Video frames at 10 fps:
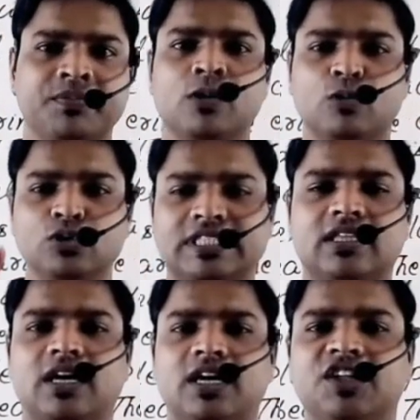उसी
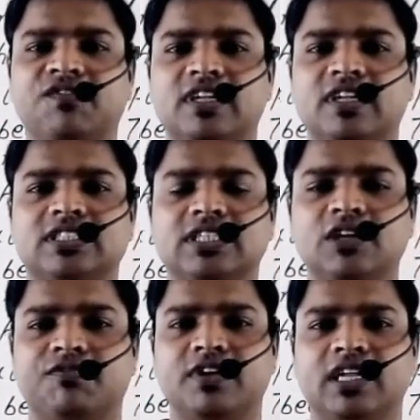तरह डिफरेंशियल
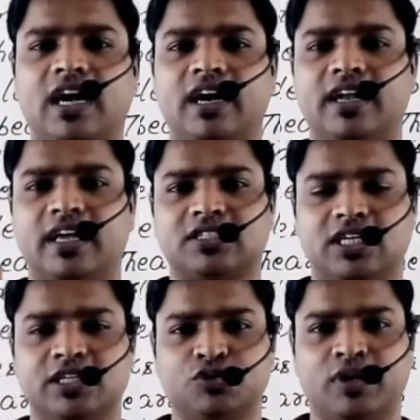व्हील एंड एक्सल
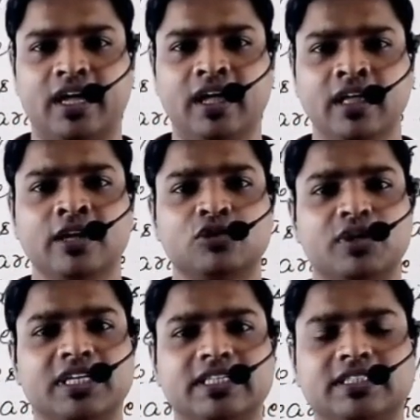जो है तो
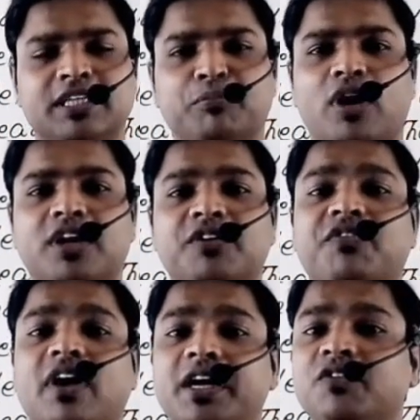इट इज द
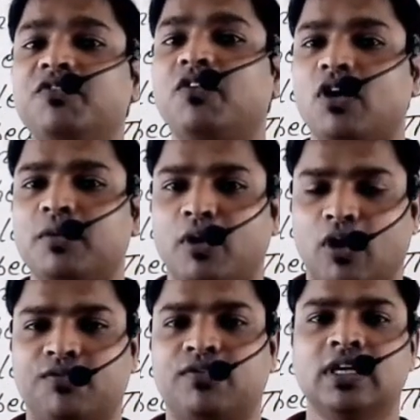मॉडिफाइड फॉर्म
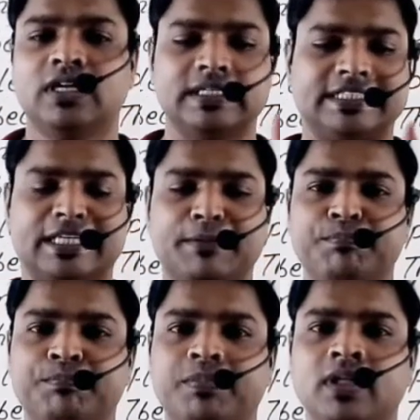ऑफ
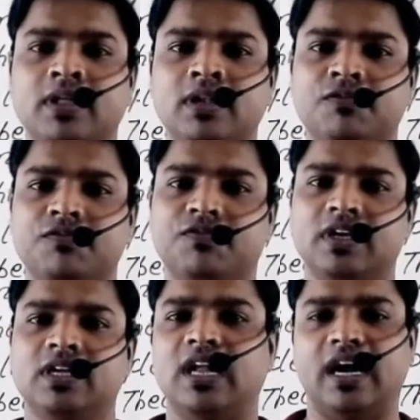सिंपल
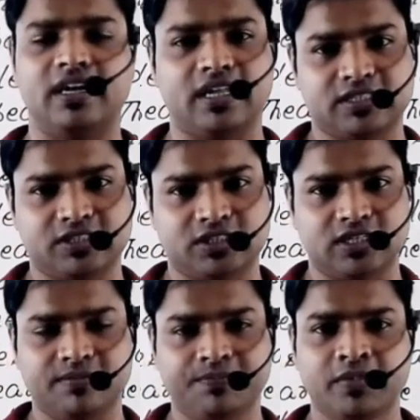व्हील एंड एक्सल
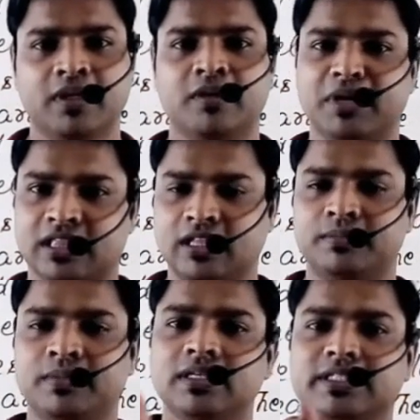मतलब
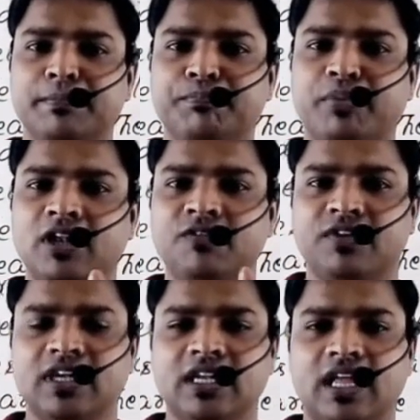सिंपल
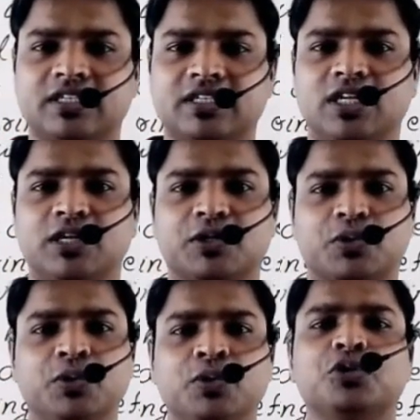व्हील एक्सल को
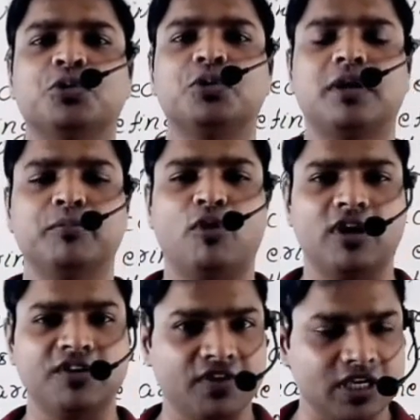थोड़ा
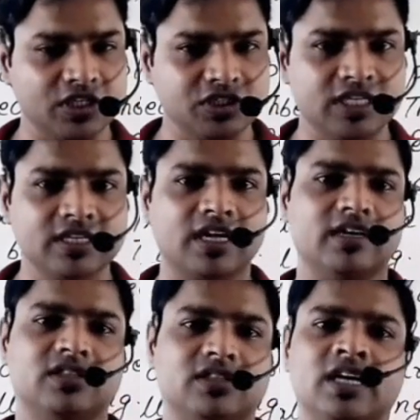मॉडिफिकेशन कर
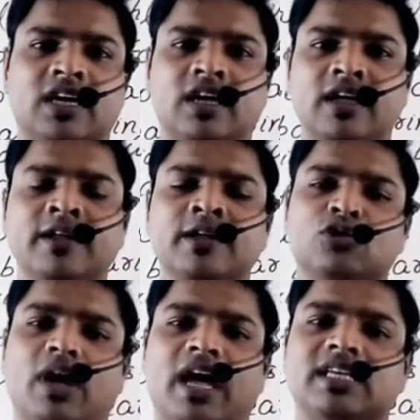दिए हैं तो
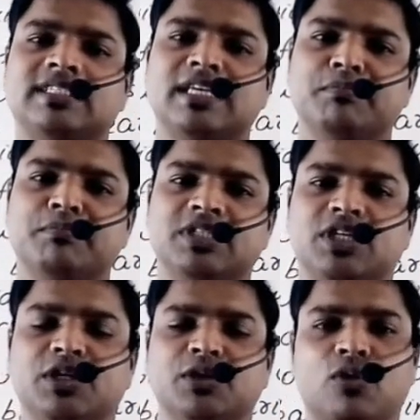ऐसे
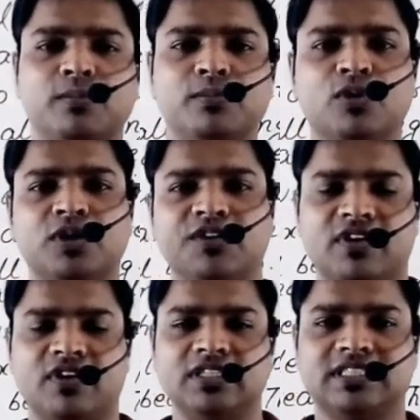मशीन को हम लोग
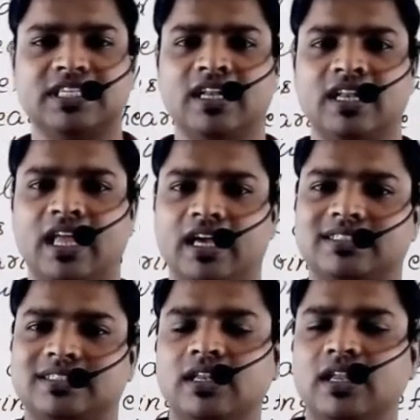डिफरेंशियल
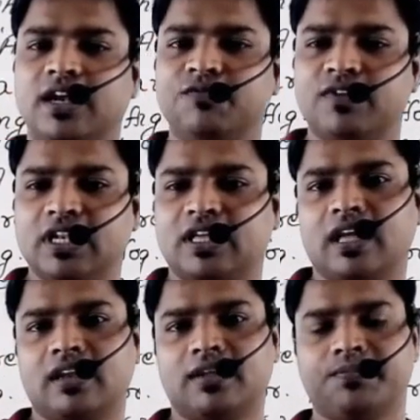एक्सल एंड व्हील कह रहे
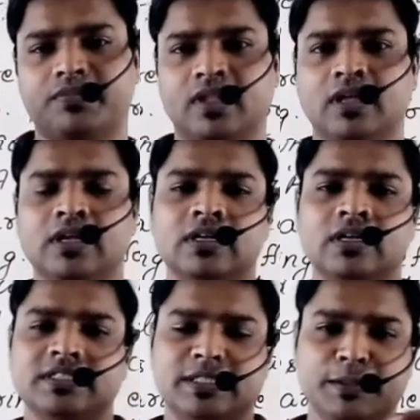हैं
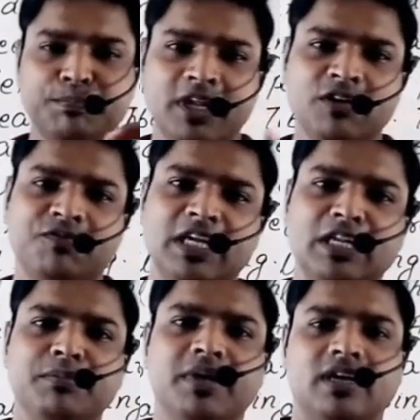सिंपल व्हील
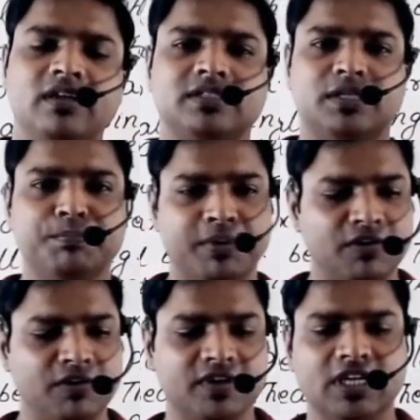में सिंपल
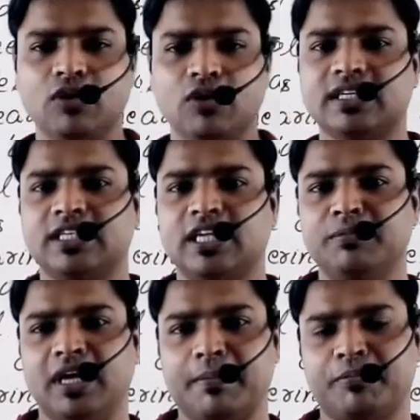व्हील और एक्सल में
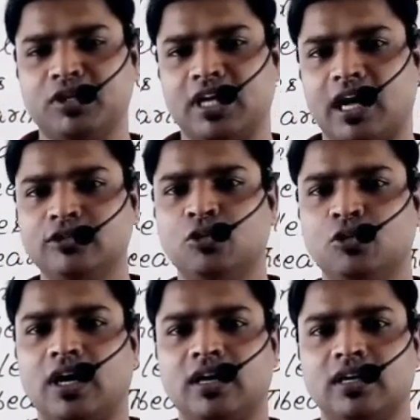आपको याद
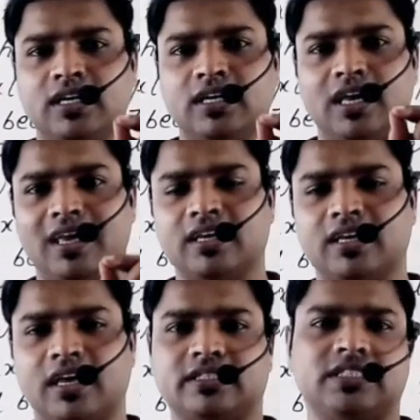होगा कि एक
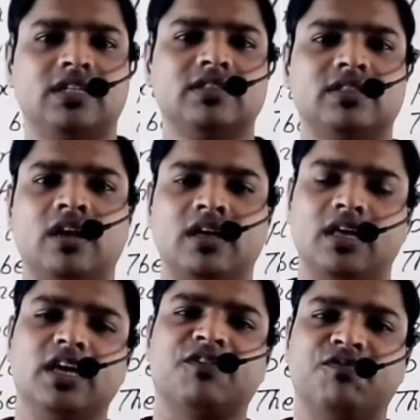एक्सल था
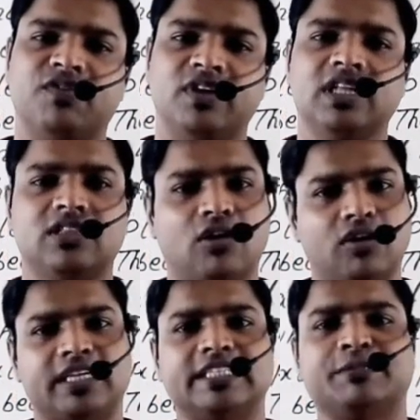एक व्हील था और एक
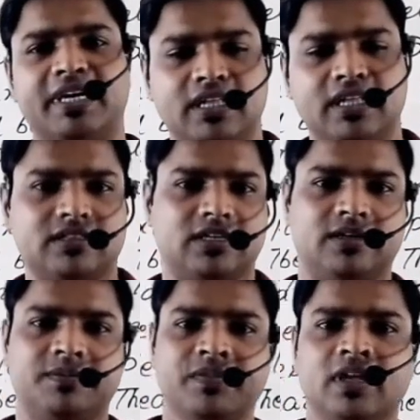स्पेंडल था
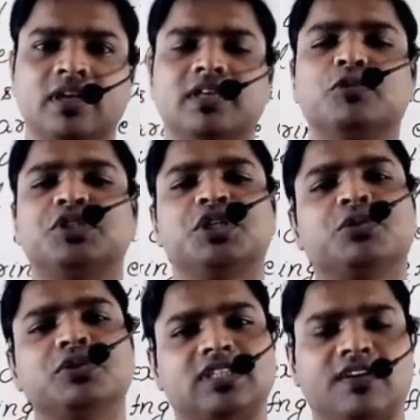या उसी को
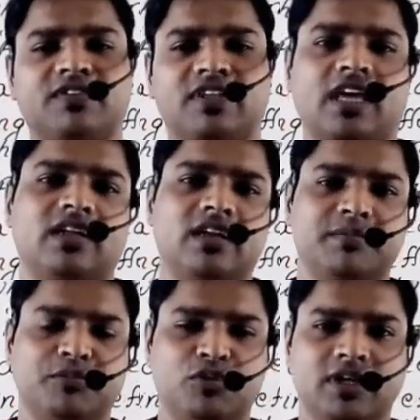साफ्ट कह रहे हैं
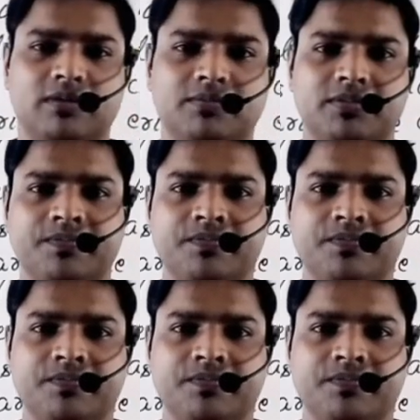हम लोग यहाँ पर